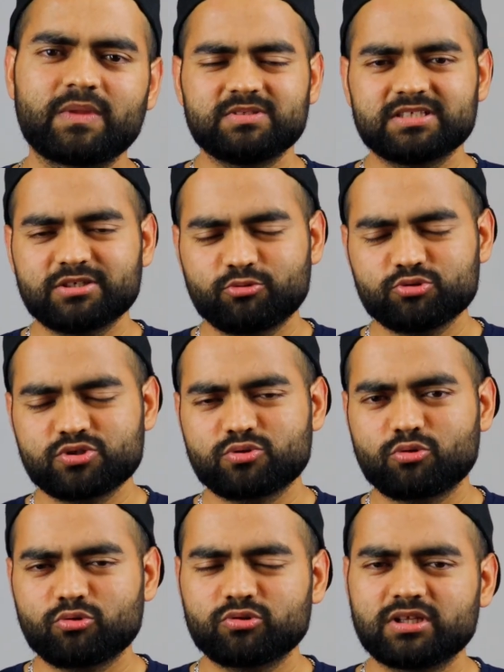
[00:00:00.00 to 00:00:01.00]
जैसे कुछ
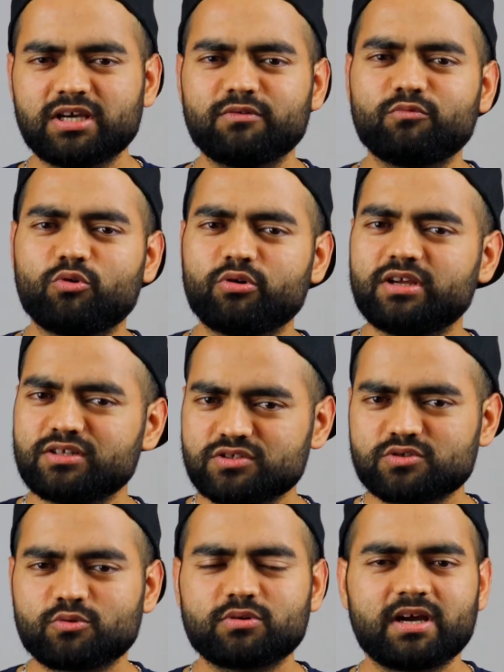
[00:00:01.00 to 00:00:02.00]
स्टोर होते हैं वो इन
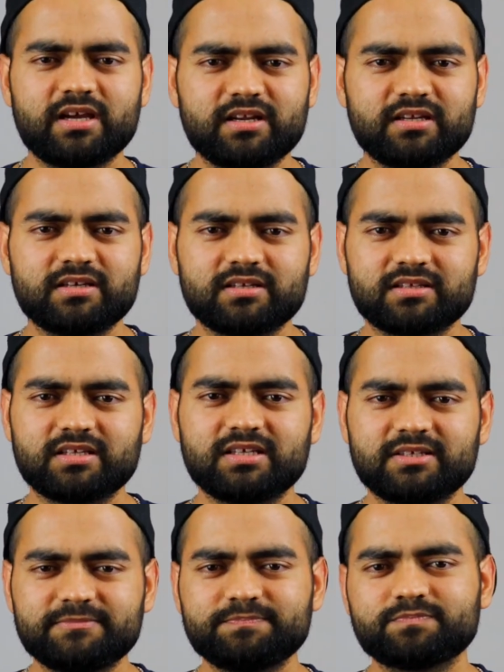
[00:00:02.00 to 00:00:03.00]
स्टोर हायरिंग करते
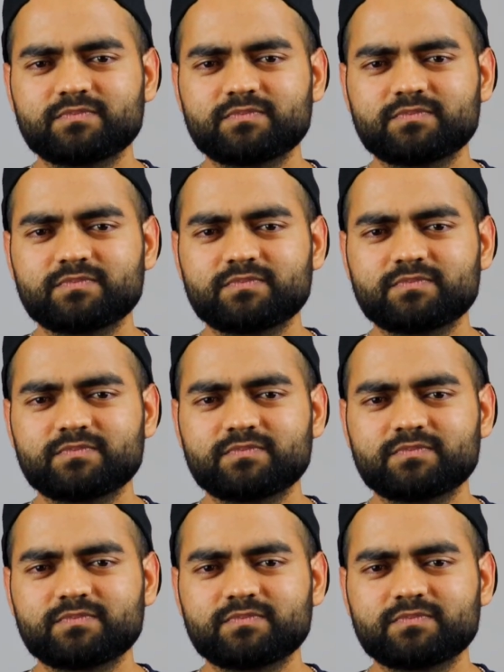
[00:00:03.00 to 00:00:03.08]
हैं